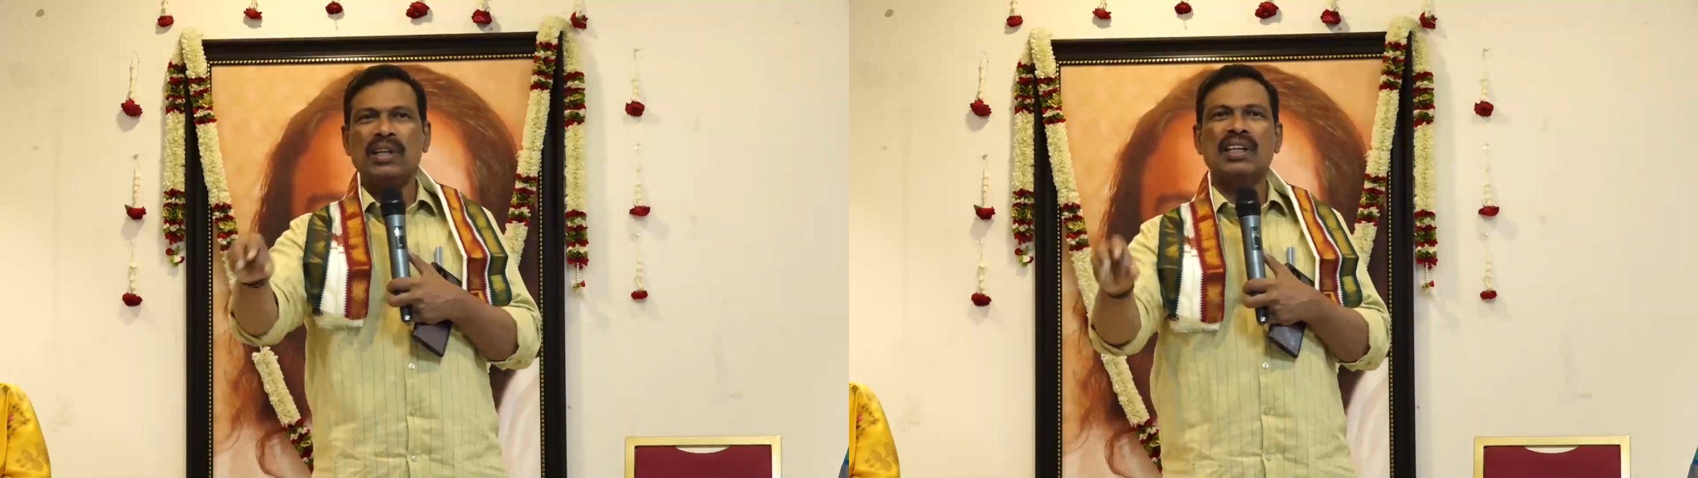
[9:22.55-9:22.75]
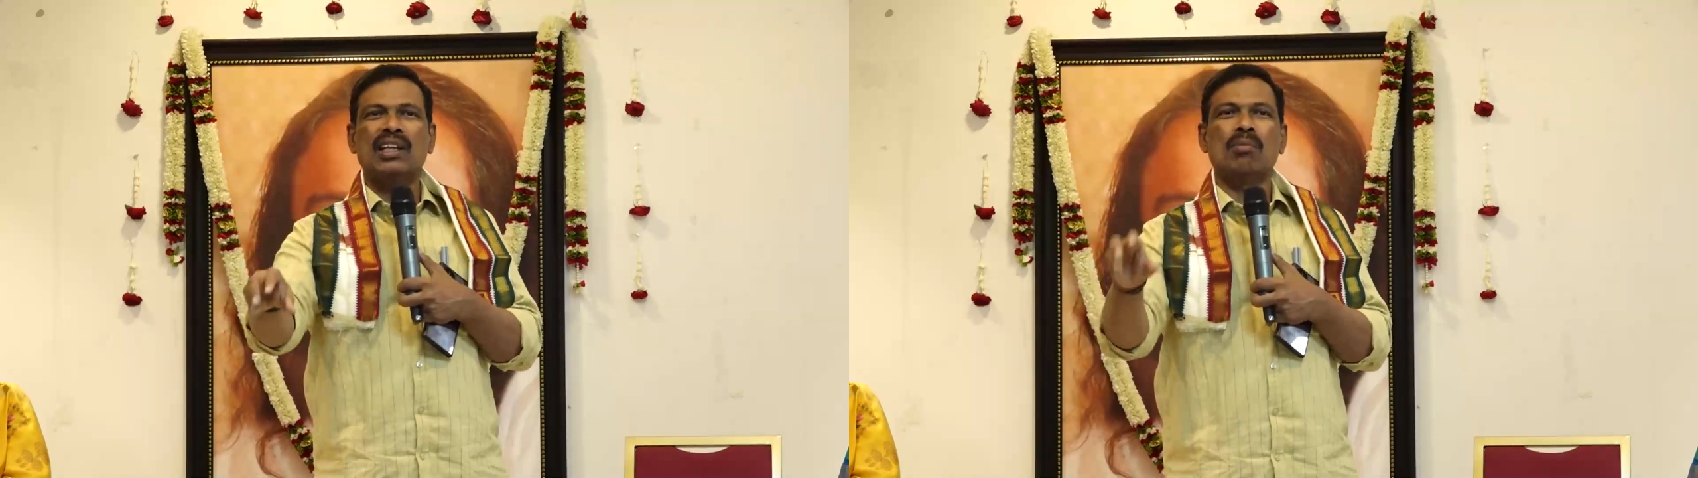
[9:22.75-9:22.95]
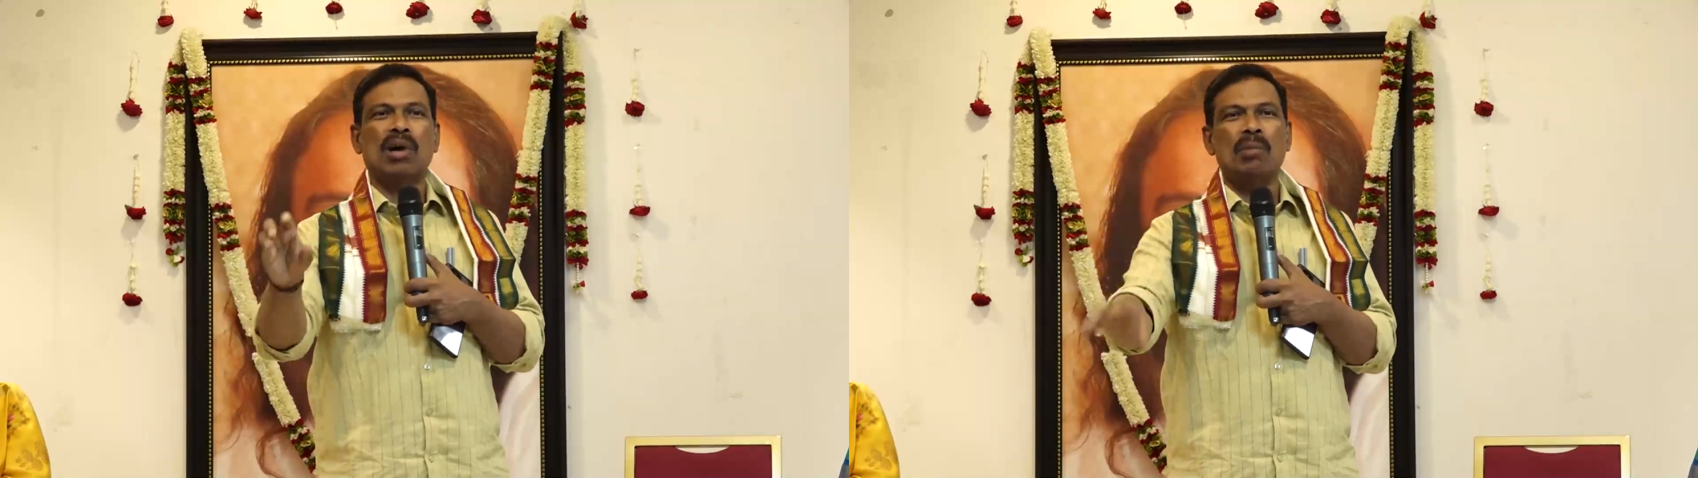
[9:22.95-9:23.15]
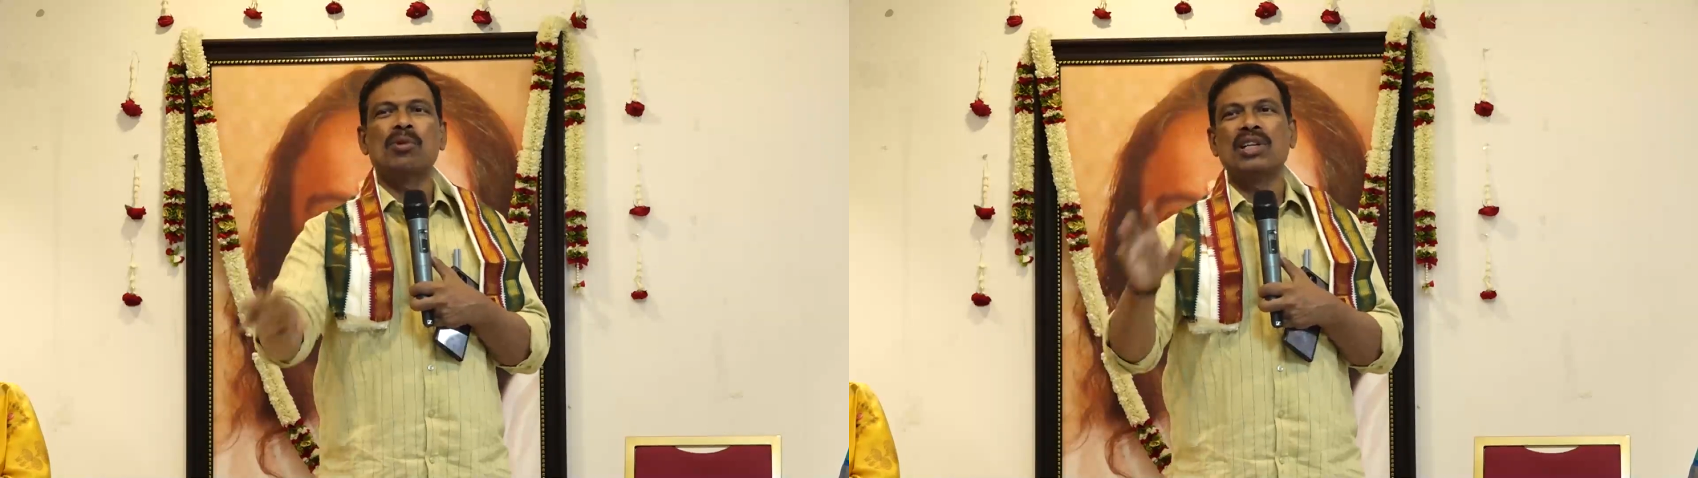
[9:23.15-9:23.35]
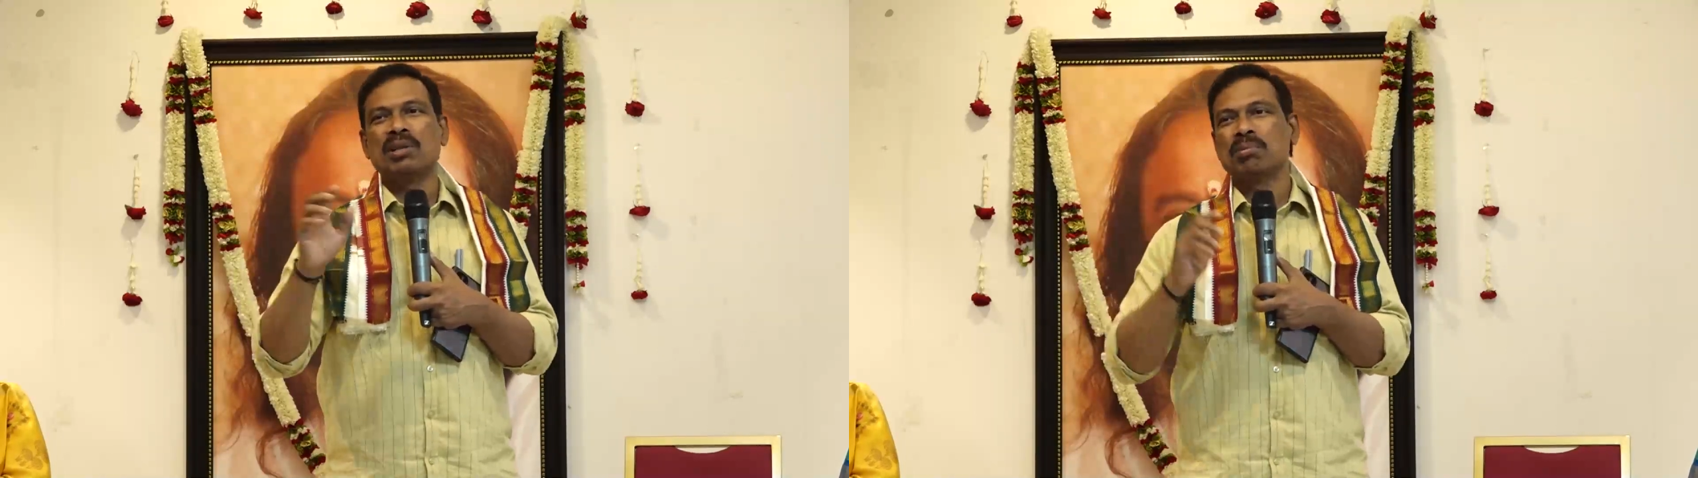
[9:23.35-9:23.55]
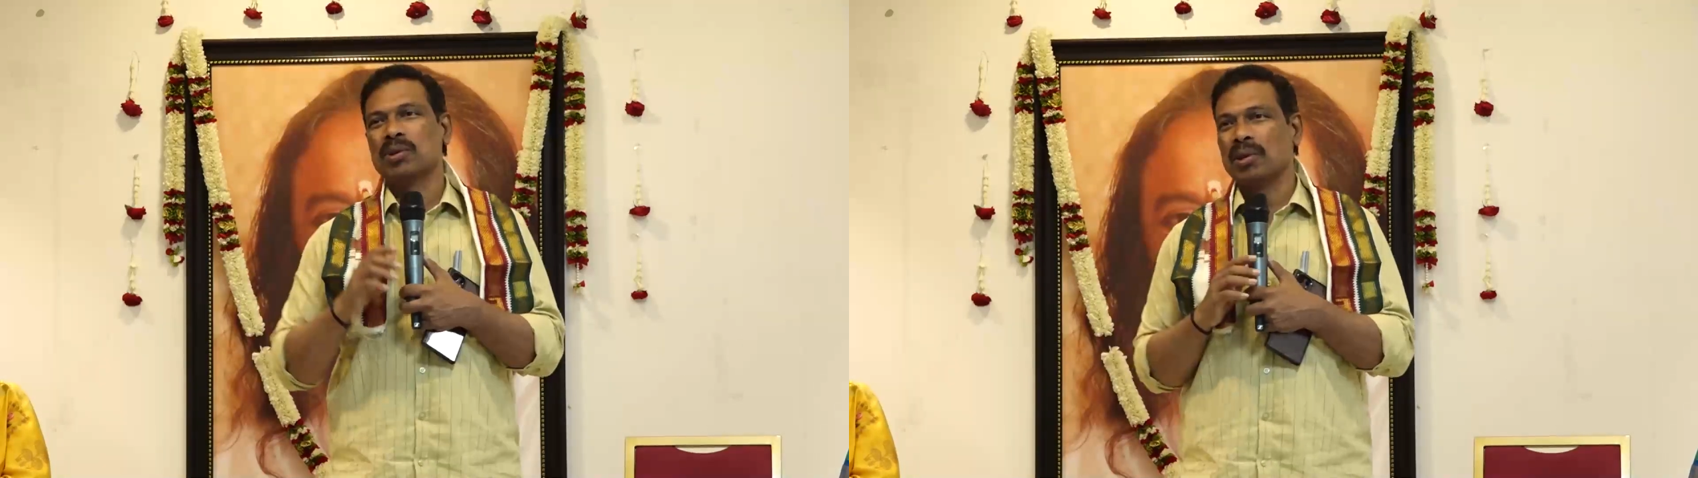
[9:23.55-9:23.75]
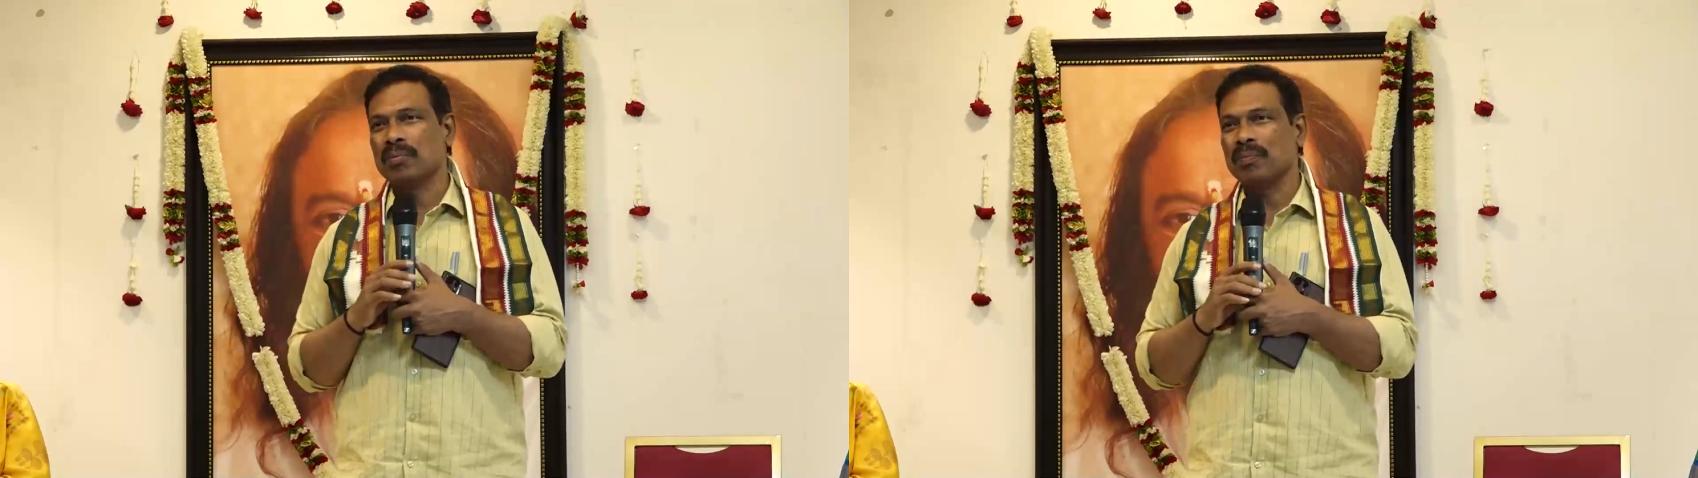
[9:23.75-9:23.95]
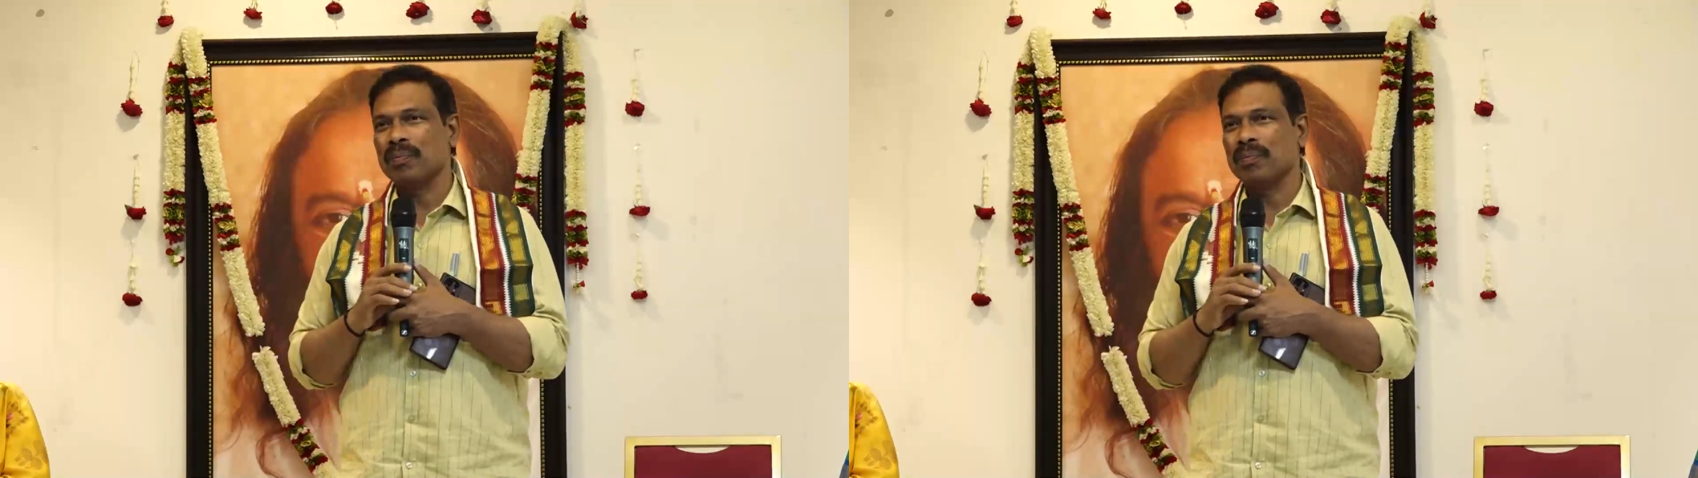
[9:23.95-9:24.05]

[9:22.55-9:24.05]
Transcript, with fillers: పెట్టిందిరా బాబు అని చెప్తున్నాం